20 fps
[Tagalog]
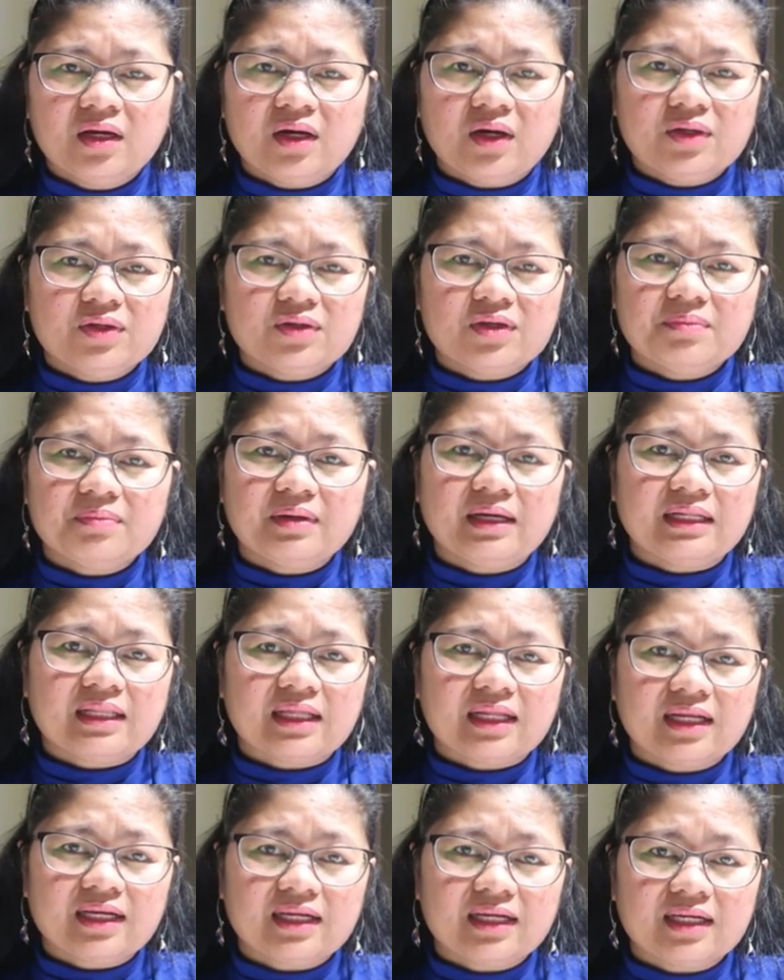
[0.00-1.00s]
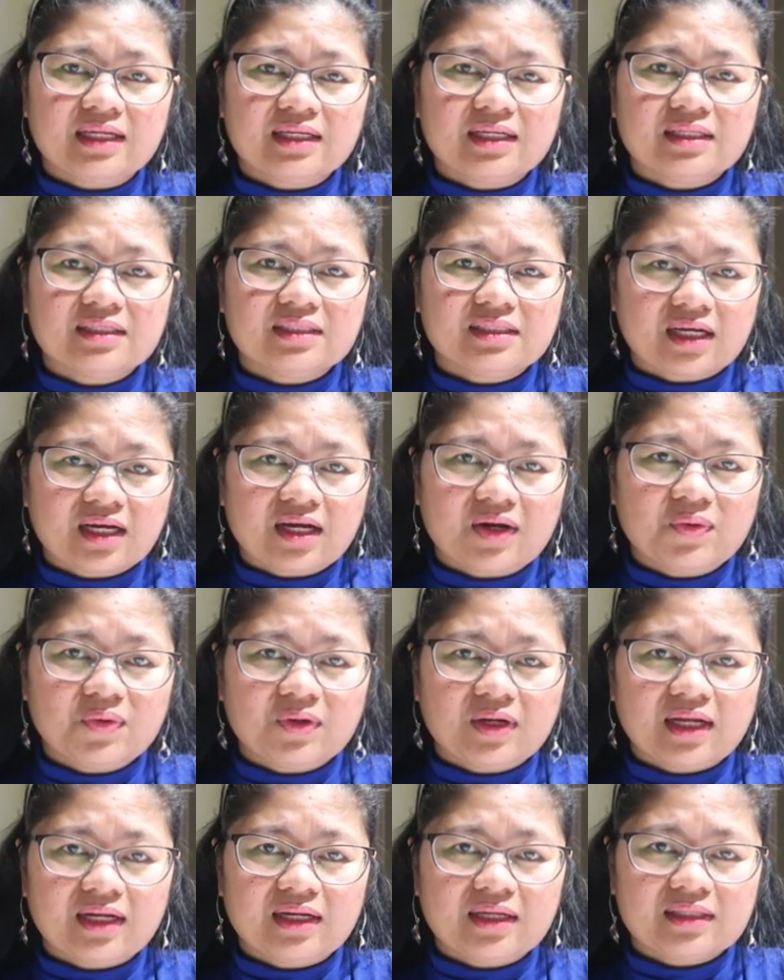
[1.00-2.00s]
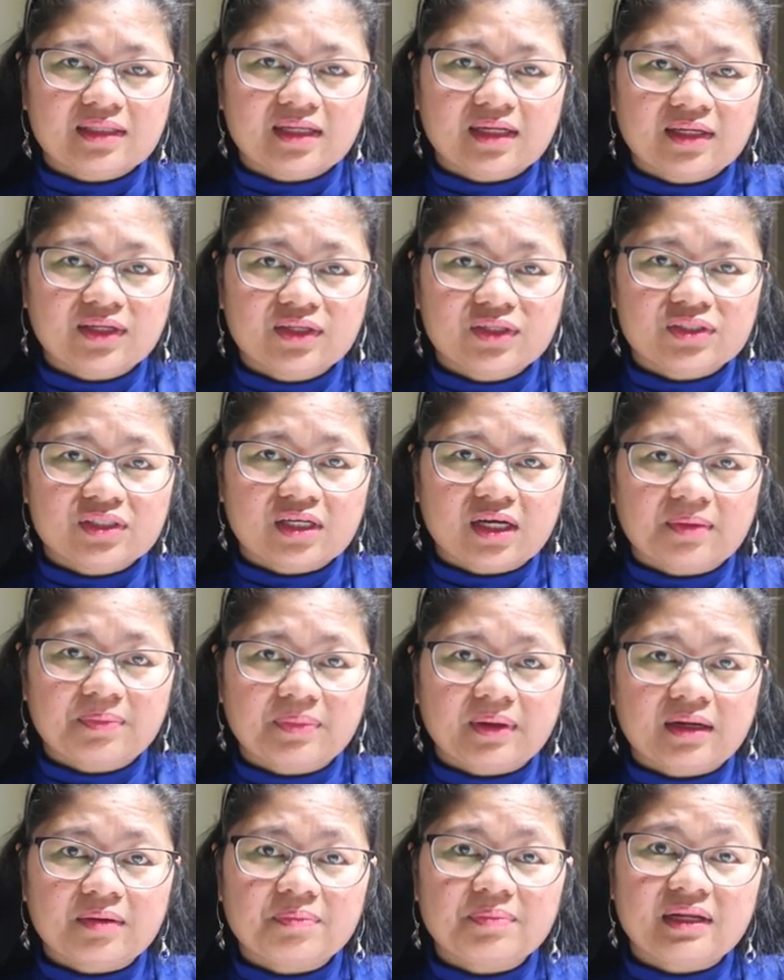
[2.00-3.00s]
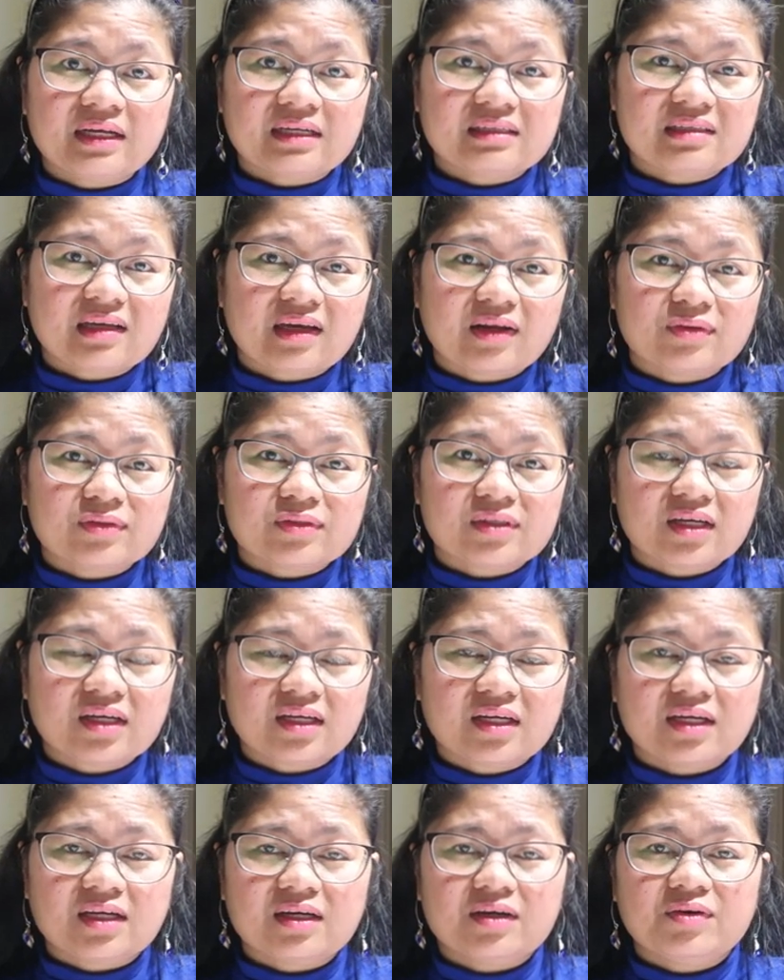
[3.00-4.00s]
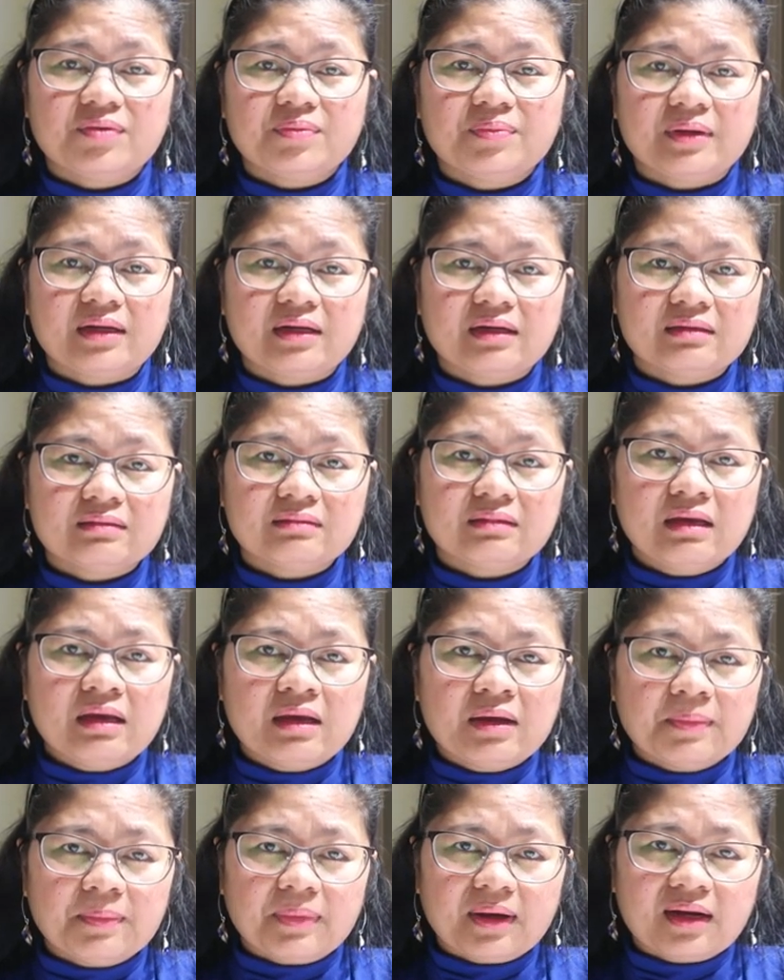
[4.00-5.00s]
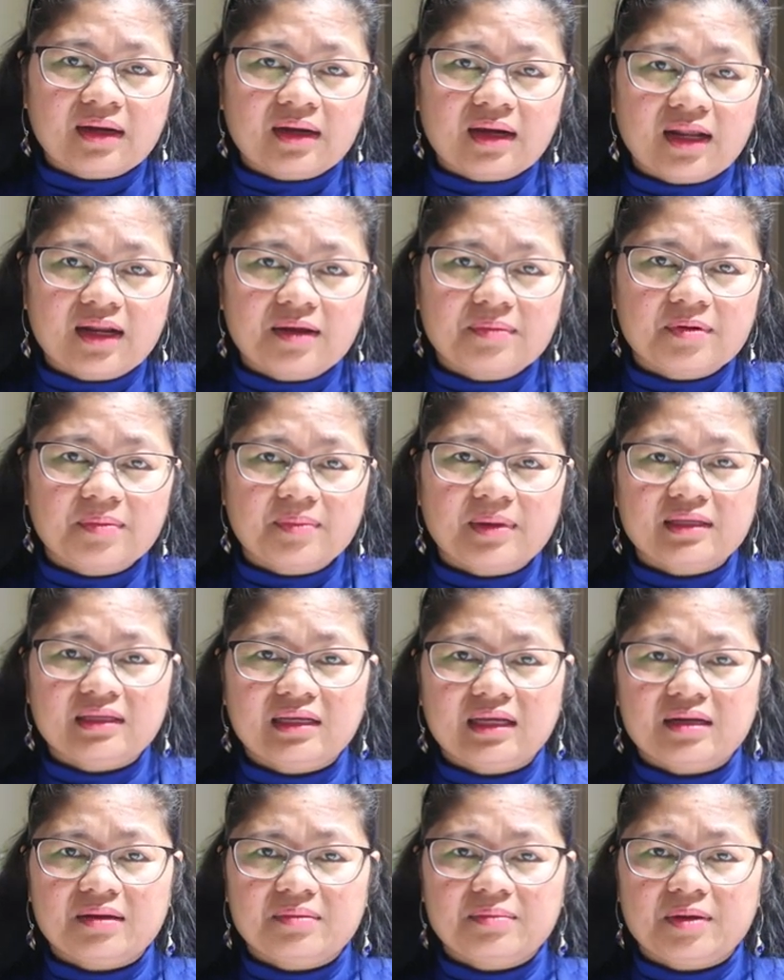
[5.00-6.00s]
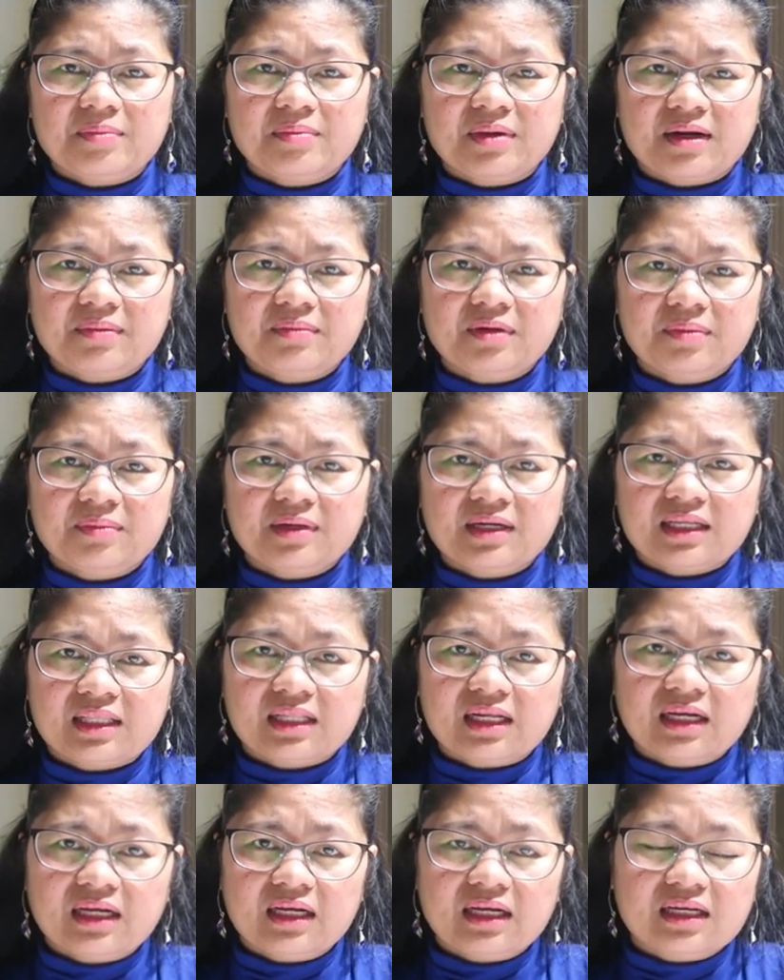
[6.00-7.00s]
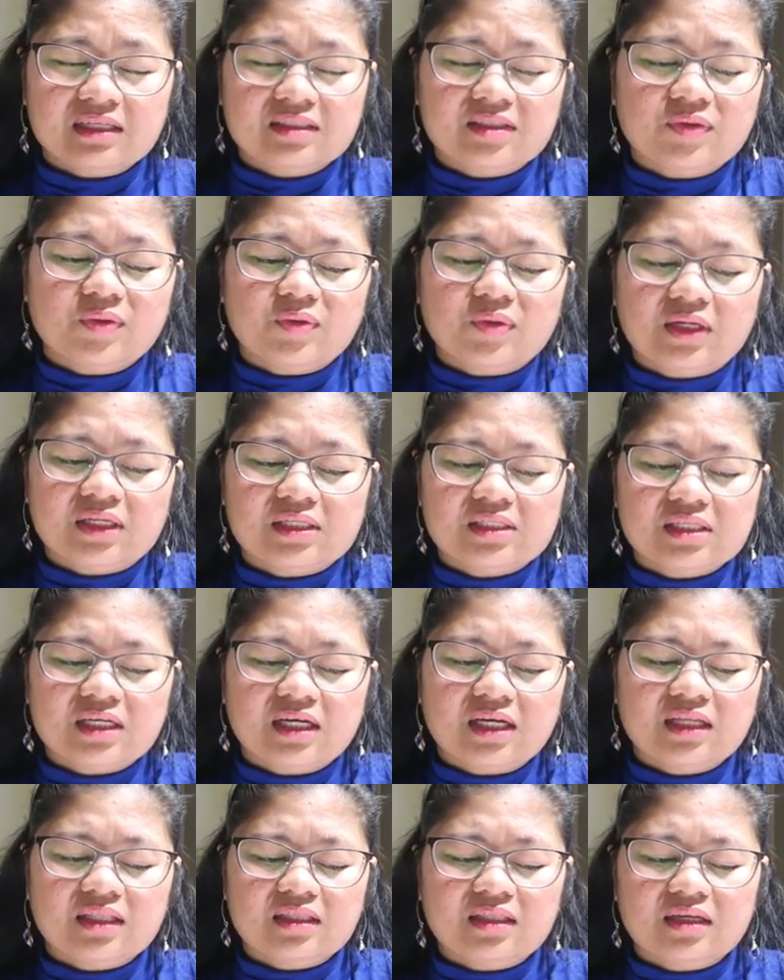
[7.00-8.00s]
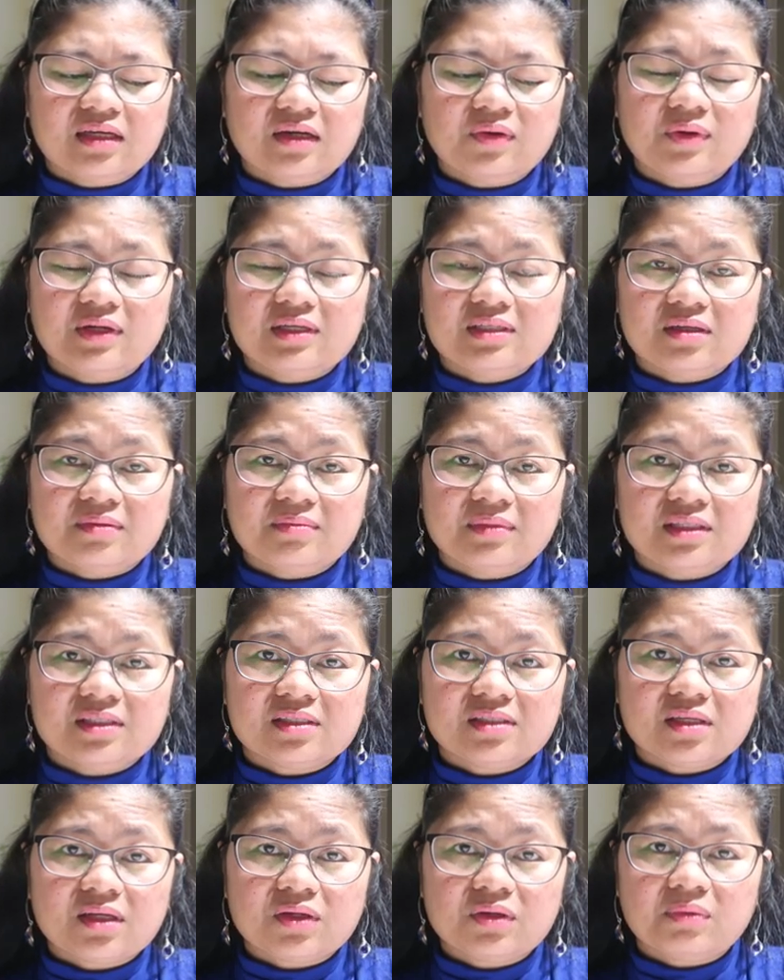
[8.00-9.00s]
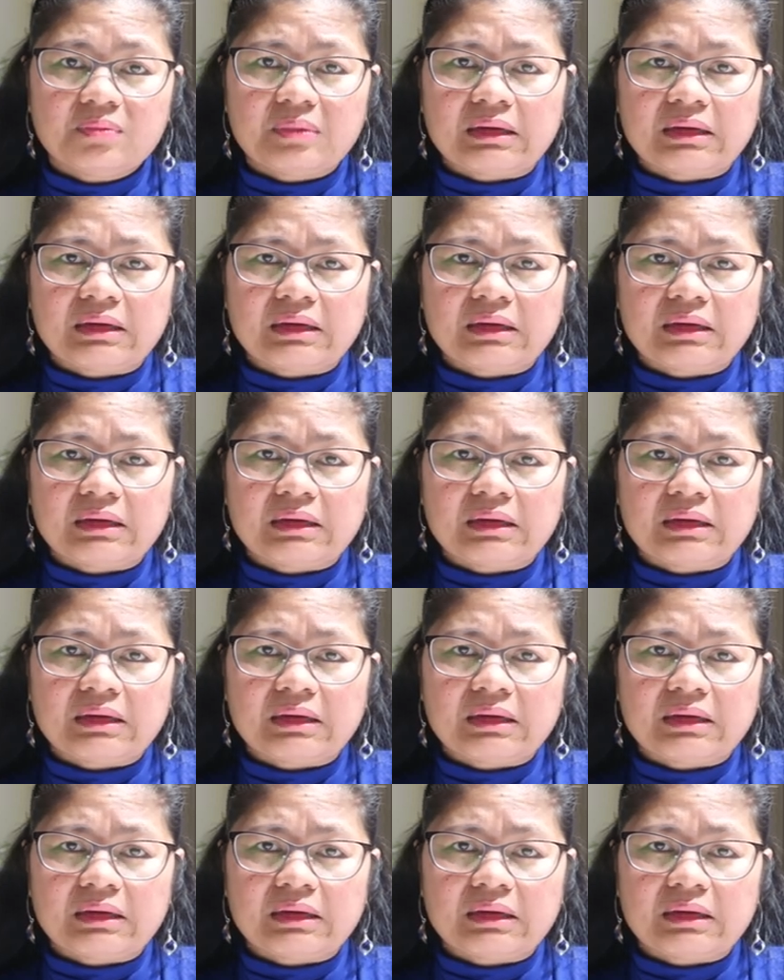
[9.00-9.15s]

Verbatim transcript: O ah, yung iba talagang naka-online lang talaga siya, parang pinagselos ka na or parang parang alam naman niya na may maramdaman ka talaga kasi online siya at uh, wala siyang message sa iyo.